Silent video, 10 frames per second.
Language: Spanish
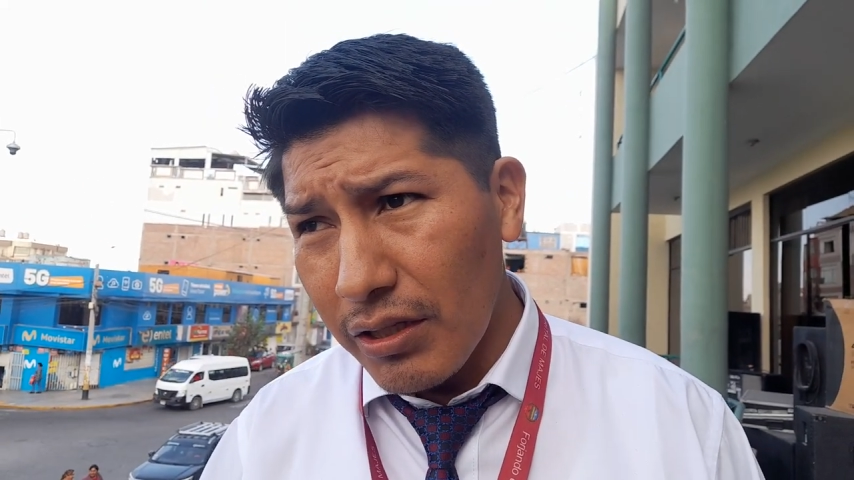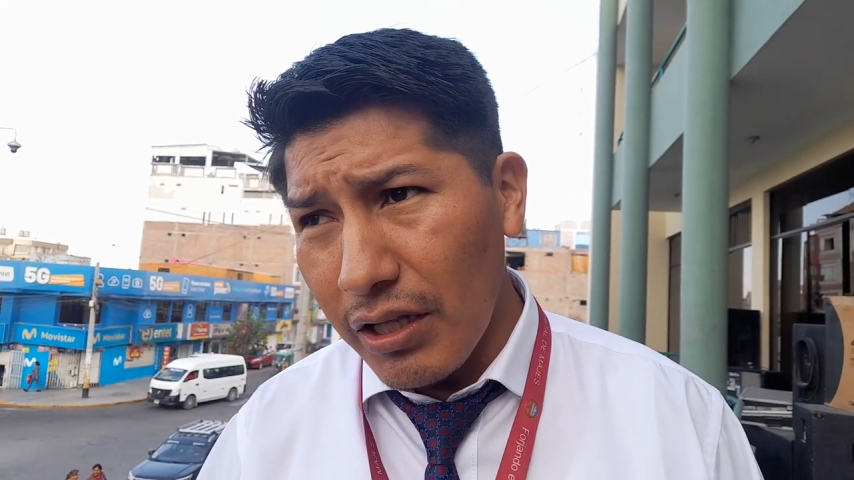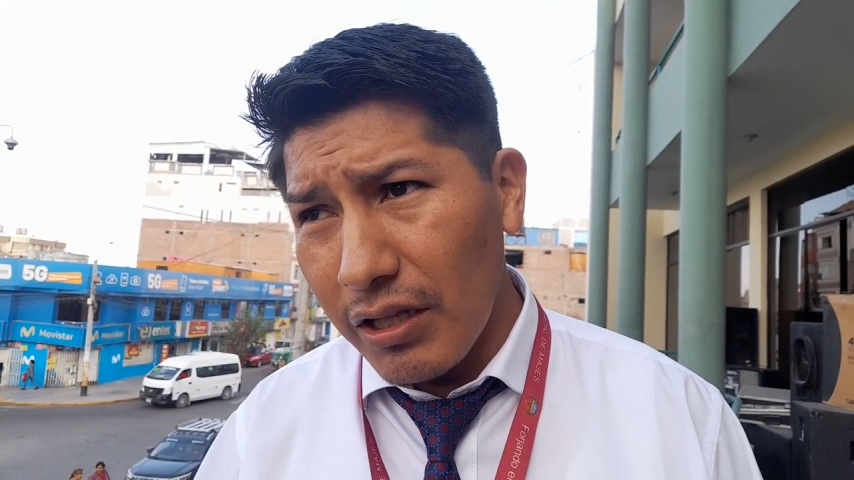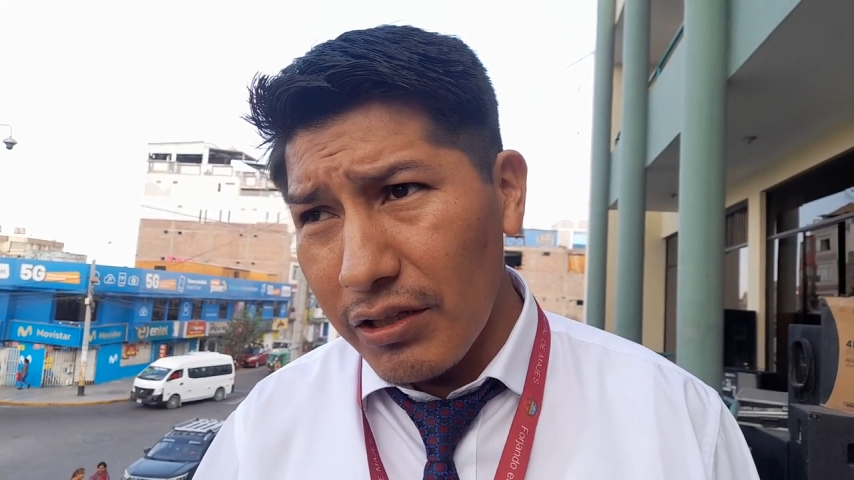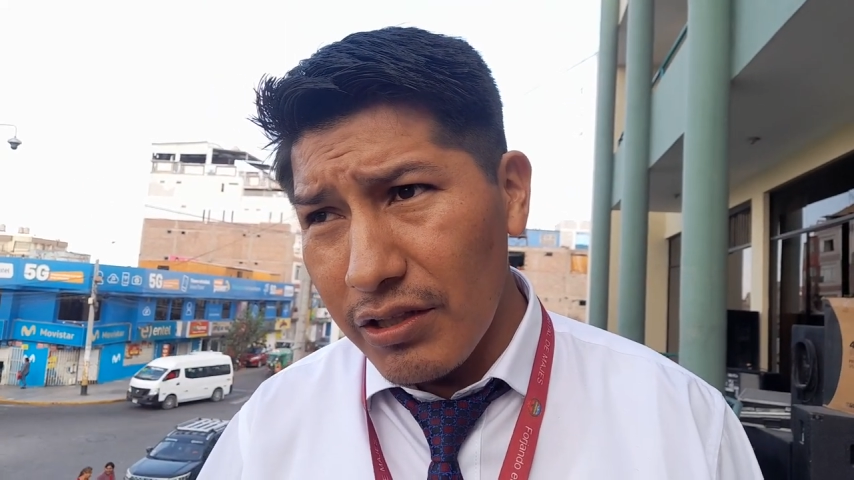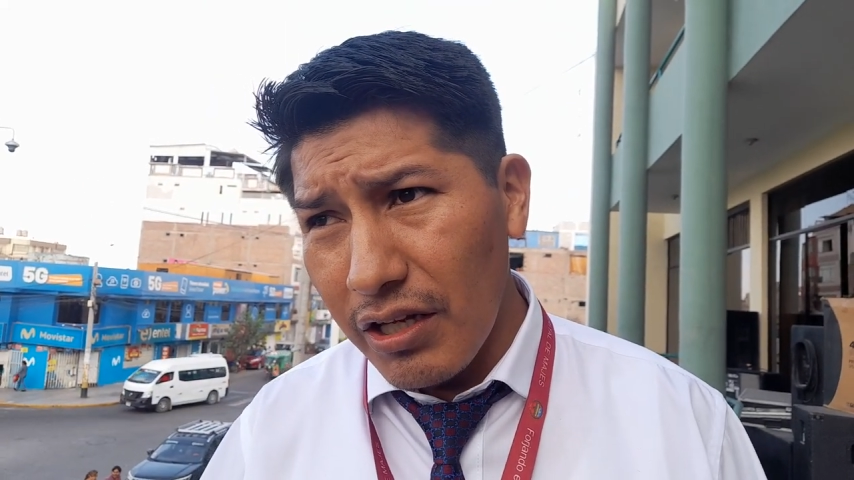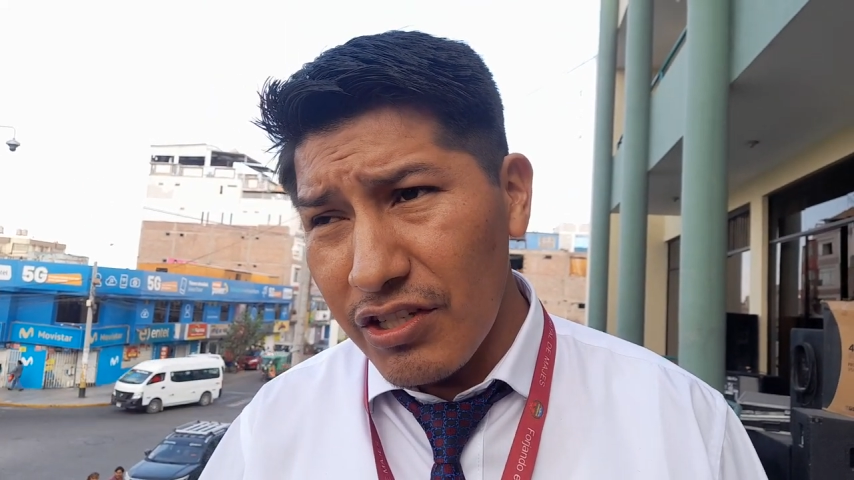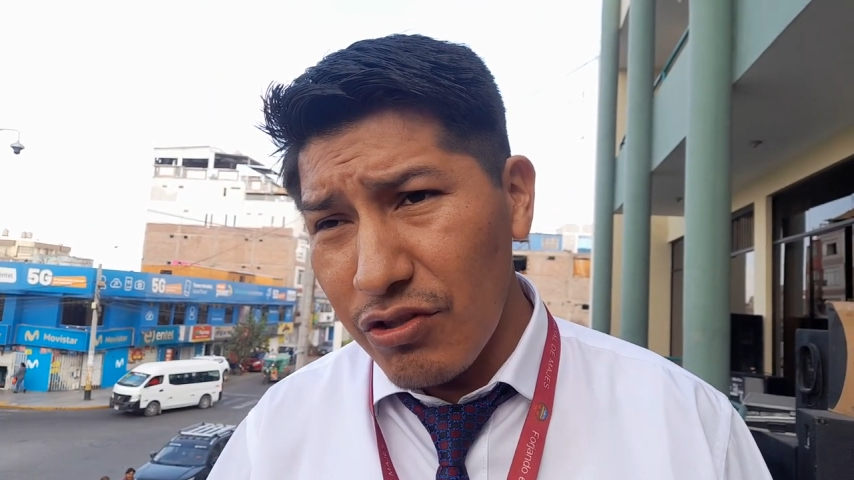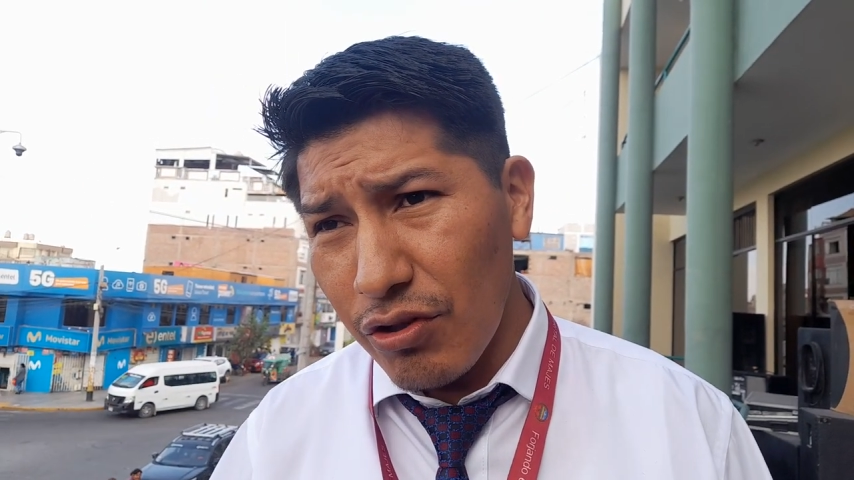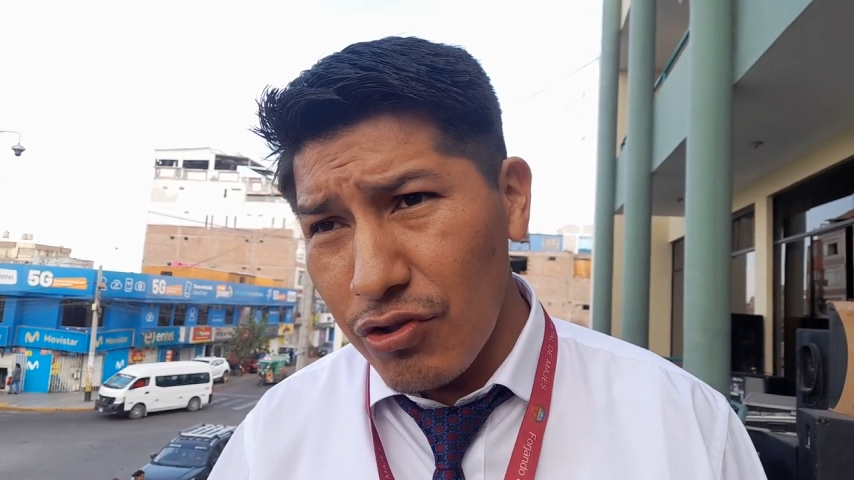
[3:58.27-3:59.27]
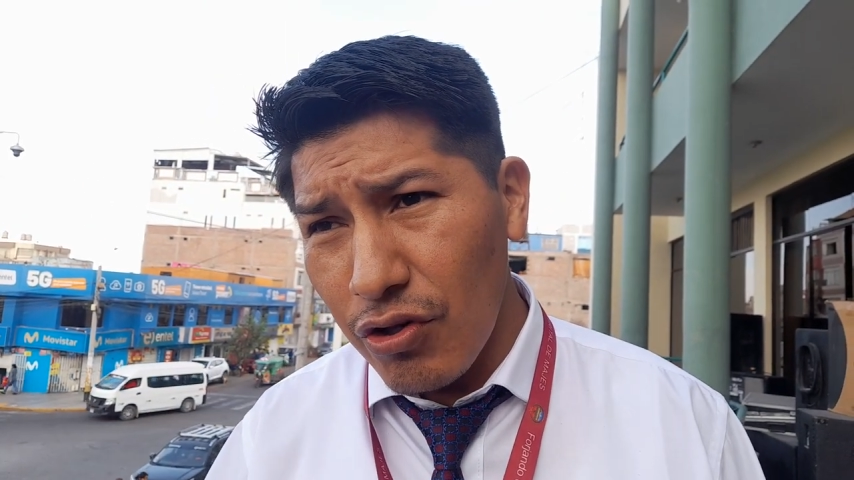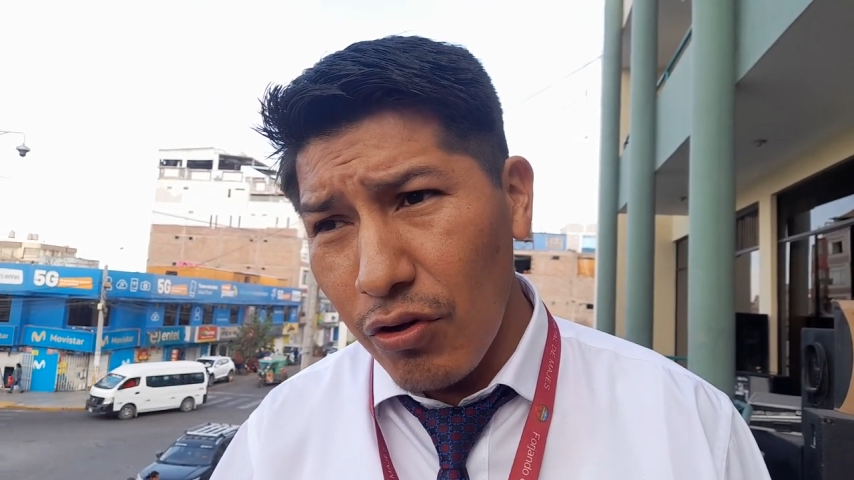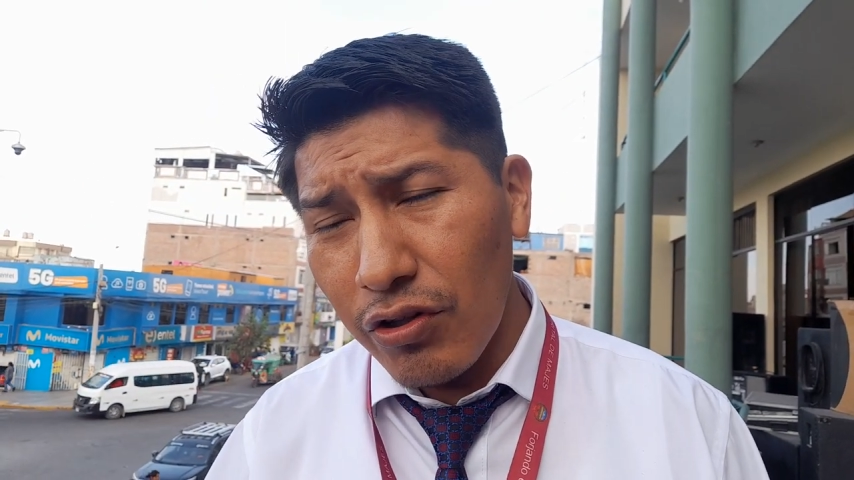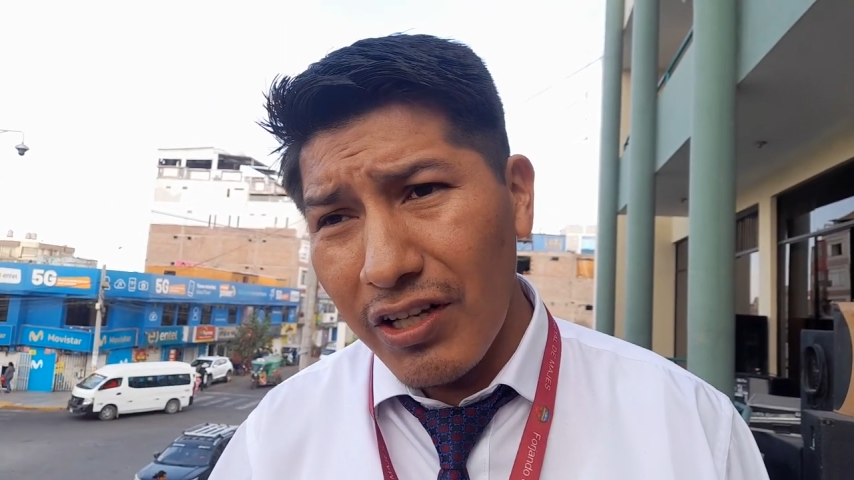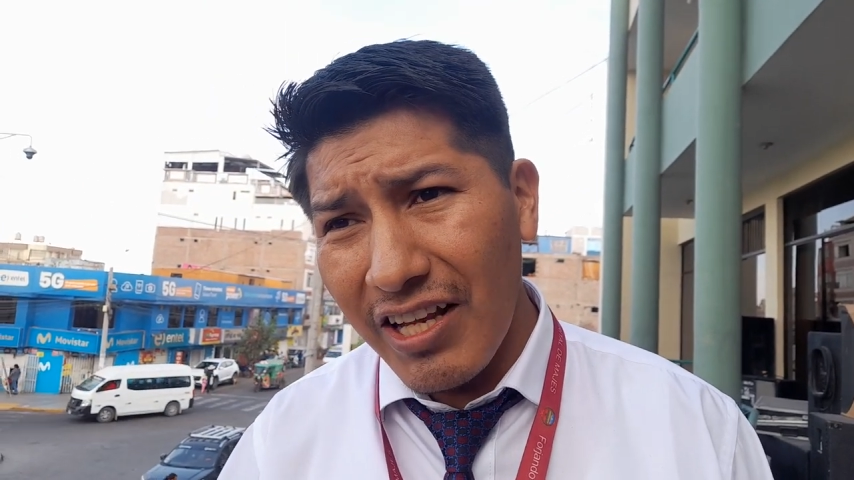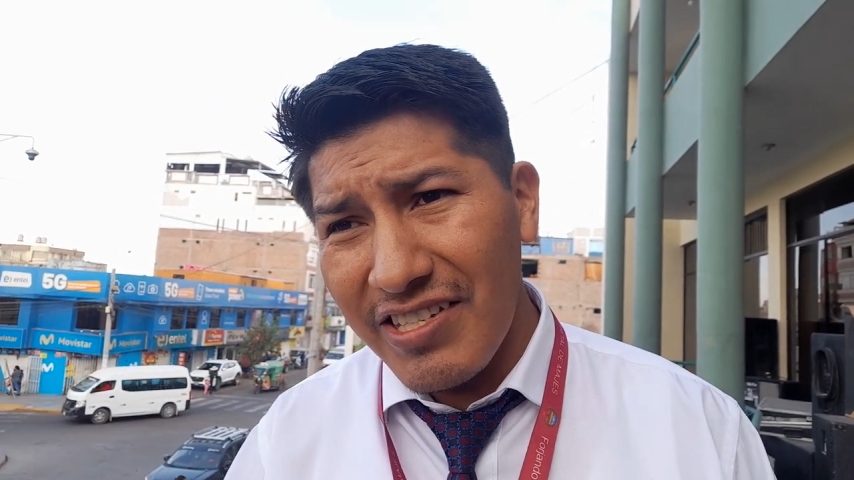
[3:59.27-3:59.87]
de, la situación, del